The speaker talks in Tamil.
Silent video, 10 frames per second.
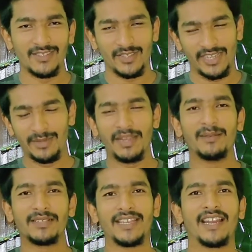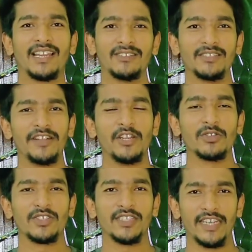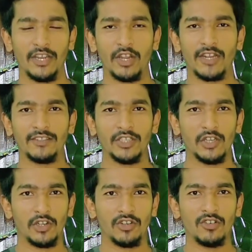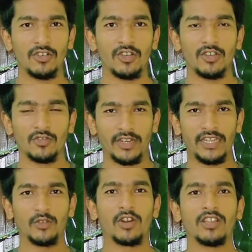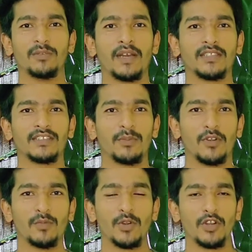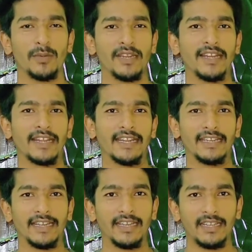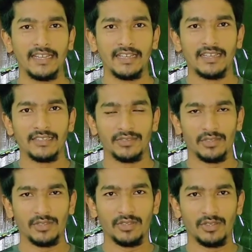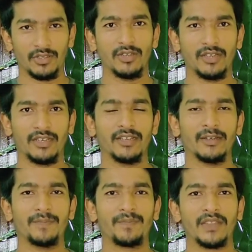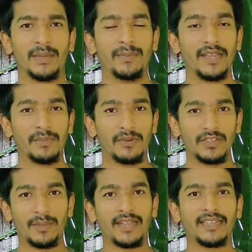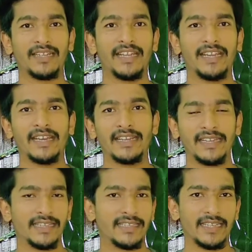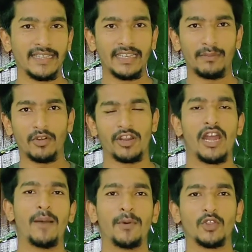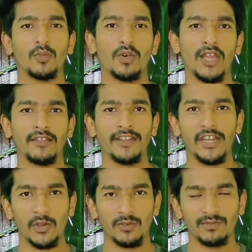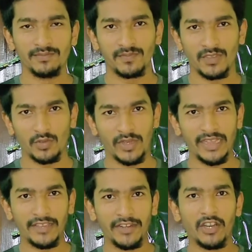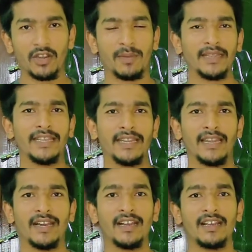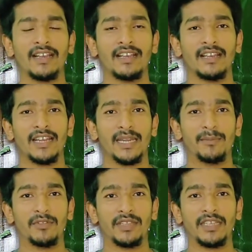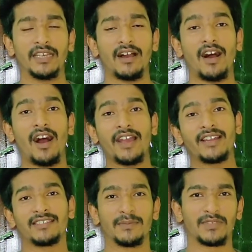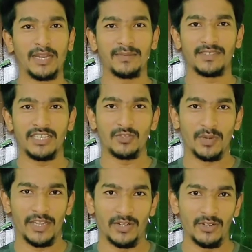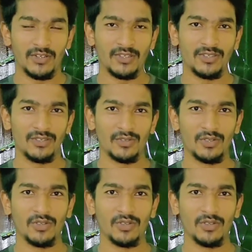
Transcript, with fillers: இனிமேல் நம்ம சேனலில் வந்து வீடியோஸ் ரெகுலராக வந்துட்டுருக்கோம் ஸோ நீங்கள் தொடர்ந்து பார்த்து சப்போர்ட் பண்ணணும் அப்படின்னு நான் கேட்டுக்கிறேன் ஸோ நம்ம இப்போ வந்து பார்த்துக்கிட்டிங்கன்னா கிட்டத்தட்ட இது நம்மளோட நாற்பத்தொம்போதாவது வீடியோ ஸோ இந்த வீடியோவில் பார்த்தீங்கன்னா நம்ம வந்து ஆயிரம் சப்ஸ்கிரைபர்ஸ் ரீச் பண்ணியிருக்கோம் ஸோ